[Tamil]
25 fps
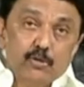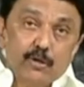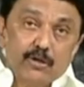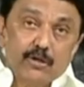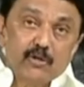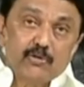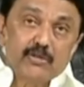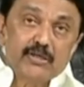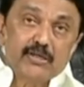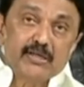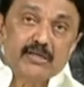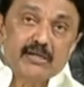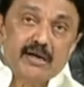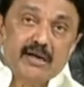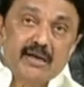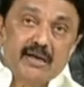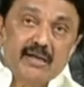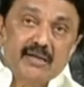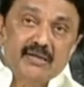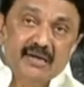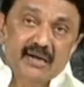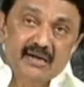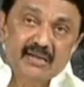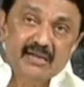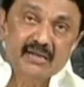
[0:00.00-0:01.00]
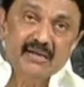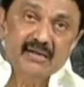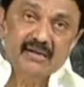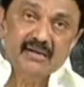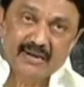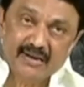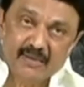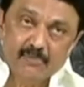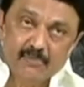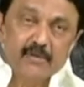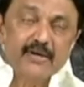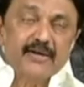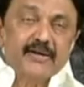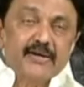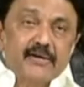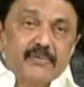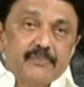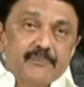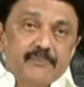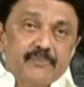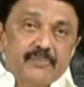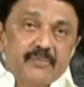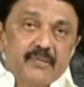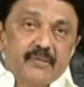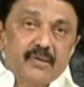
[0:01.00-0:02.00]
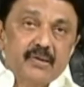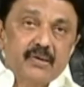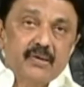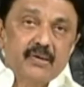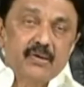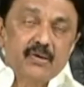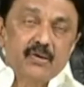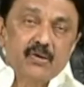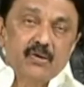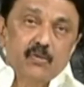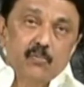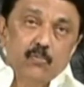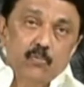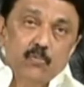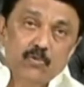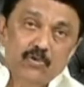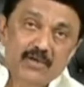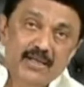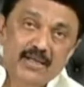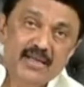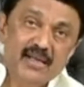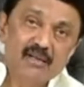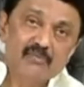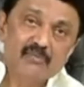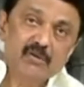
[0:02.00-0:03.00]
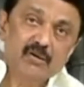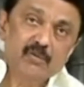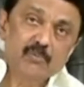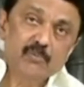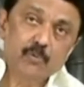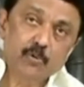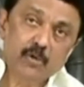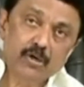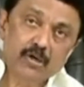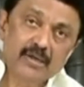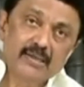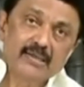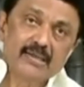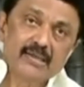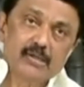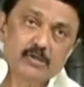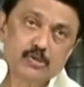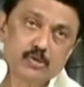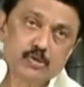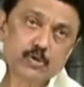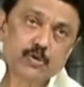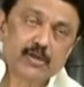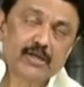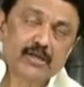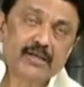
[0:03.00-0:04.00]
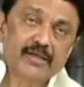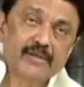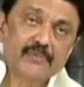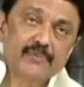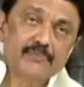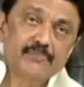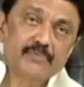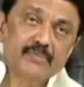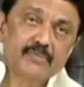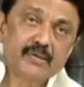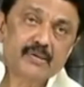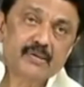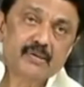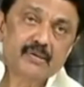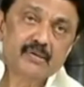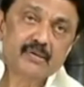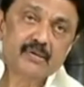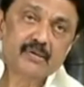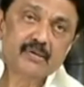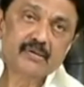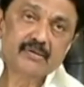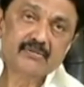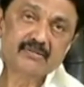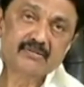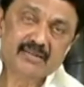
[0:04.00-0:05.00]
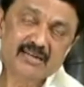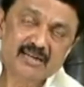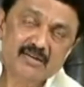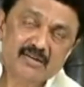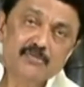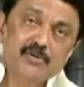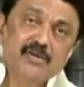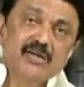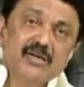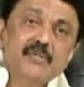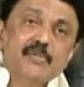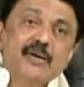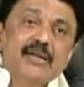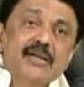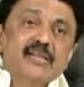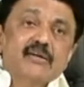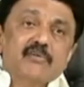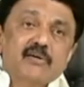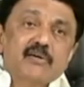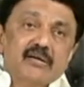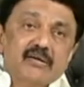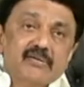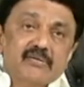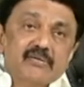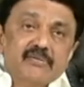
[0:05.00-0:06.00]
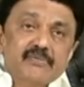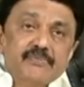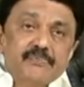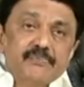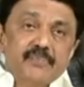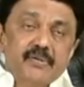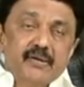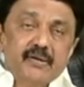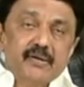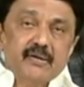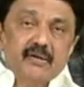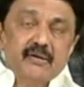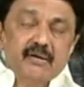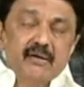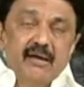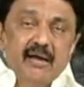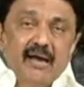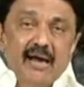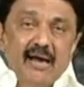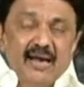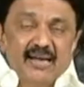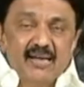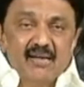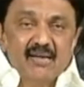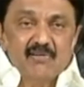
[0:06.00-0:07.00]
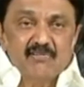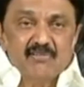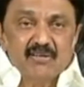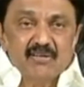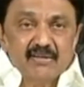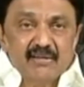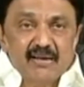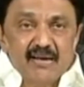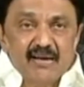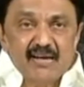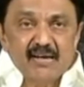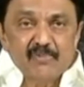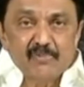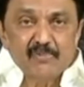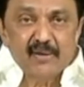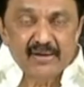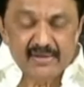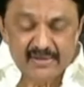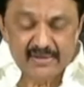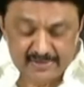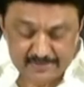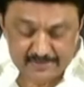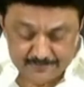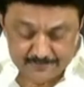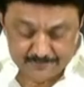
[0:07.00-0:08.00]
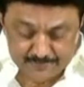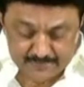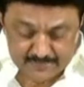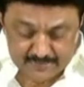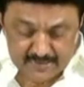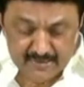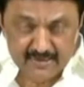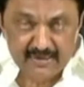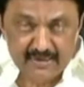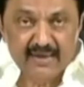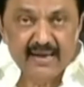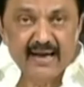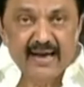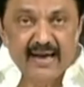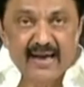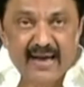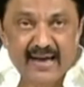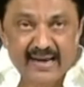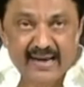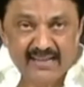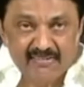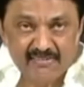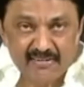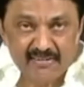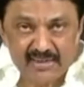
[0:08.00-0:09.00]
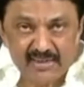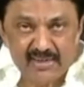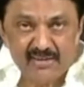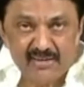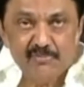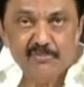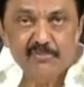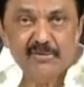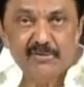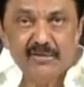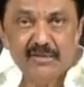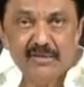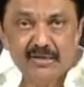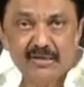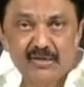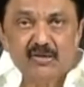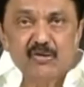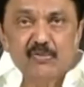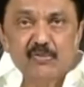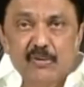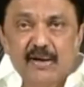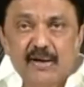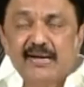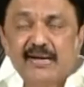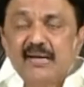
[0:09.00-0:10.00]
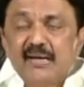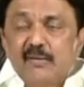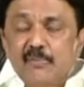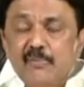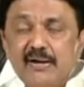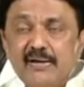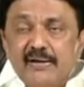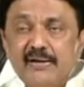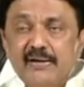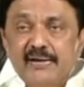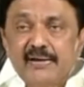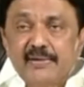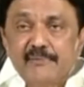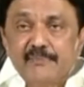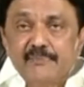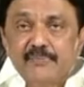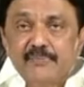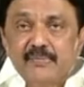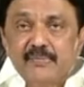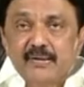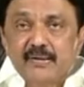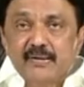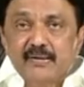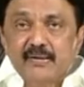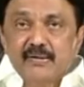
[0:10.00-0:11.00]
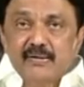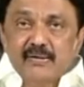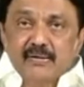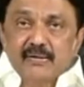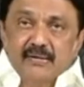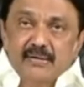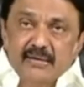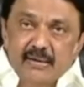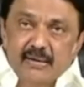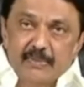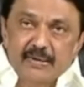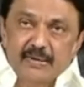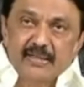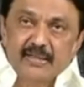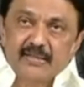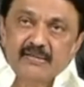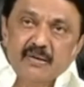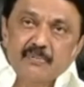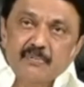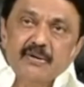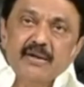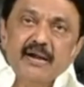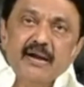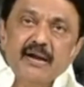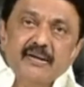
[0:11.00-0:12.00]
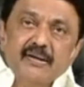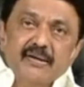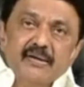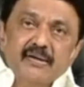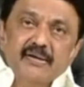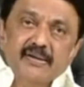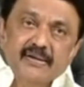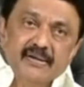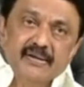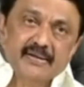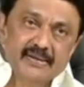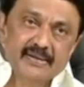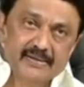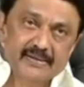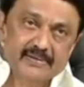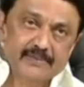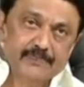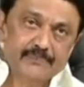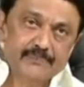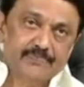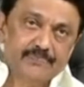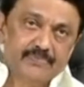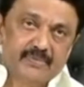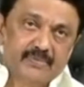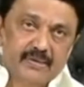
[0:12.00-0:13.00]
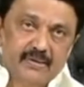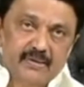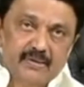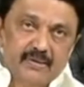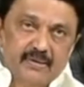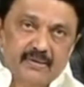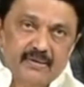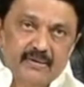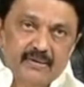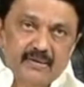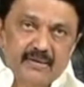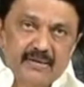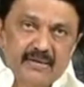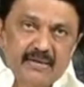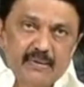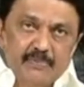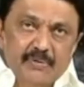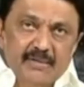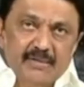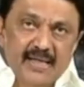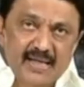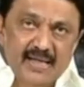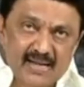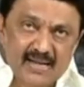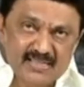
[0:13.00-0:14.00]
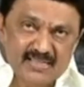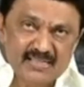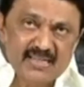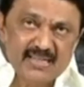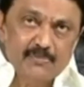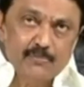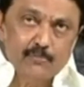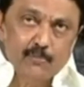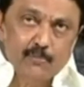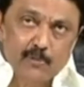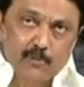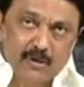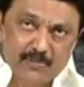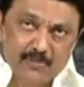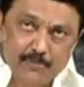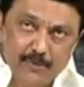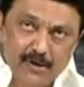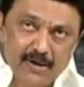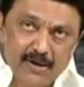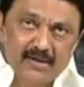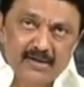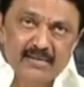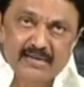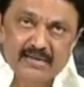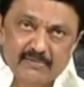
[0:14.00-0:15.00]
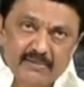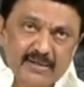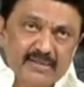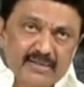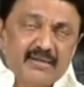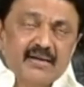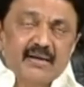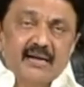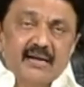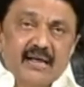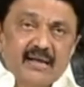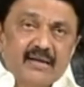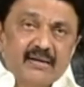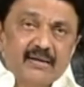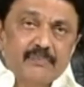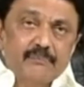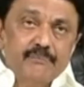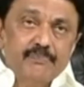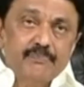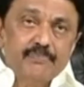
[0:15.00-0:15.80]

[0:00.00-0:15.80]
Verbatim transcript: தொடங்குவதற்கான எளிய நடைமுறைகள் முன்னேறி வரும் பொருளாதார சூழ்நிலை திறன்மிகு மனித வளம் ஆகியவற்றின் காரணமாக அனைவரையும் ஈர்க்கும் மாநிலமாக நமது தமிழ்நாடு இருக்கிறது நமது அரசின் முனைப்பான நடவடிக்கைகளால்